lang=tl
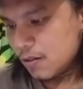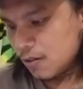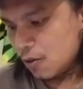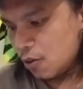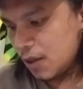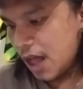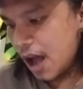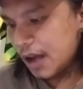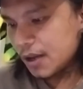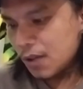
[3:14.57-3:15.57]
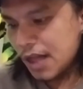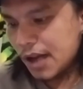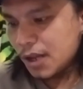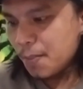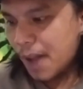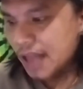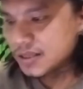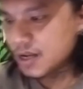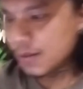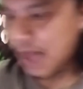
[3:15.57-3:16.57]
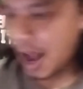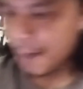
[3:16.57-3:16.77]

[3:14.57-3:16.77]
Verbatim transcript: Oh, wala, wala ka rin pansay, wala kang